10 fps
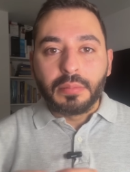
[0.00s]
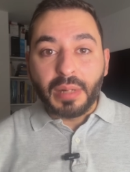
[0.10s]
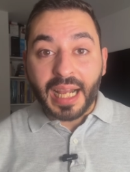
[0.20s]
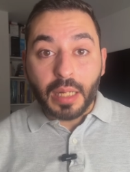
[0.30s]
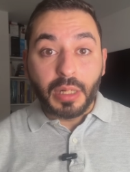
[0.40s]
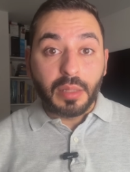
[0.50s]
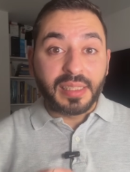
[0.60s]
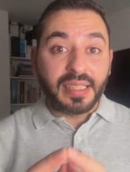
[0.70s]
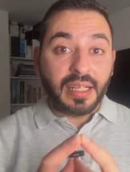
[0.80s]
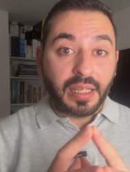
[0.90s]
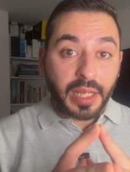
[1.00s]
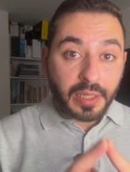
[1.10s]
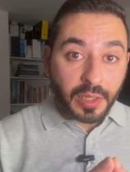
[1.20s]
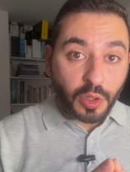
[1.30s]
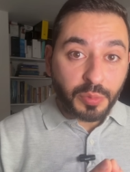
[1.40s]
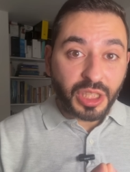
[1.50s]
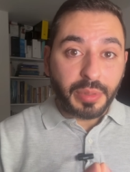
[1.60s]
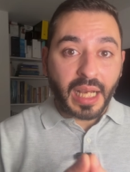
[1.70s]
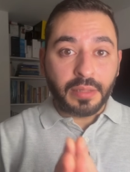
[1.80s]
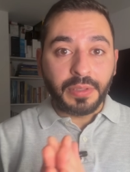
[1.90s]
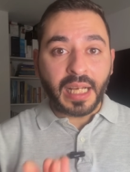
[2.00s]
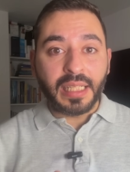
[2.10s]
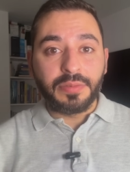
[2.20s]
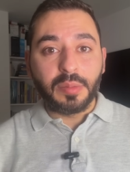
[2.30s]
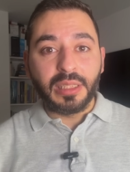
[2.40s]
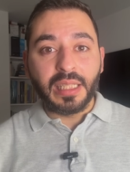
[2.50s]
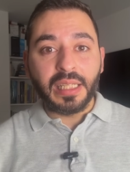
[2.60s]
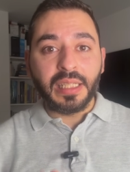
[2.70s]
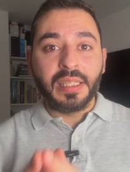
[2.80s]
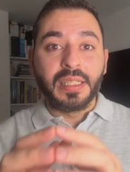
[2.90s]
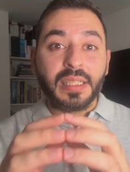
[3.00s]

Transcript: مرحبا مساء الخير لكم جميعا في عنا في البداية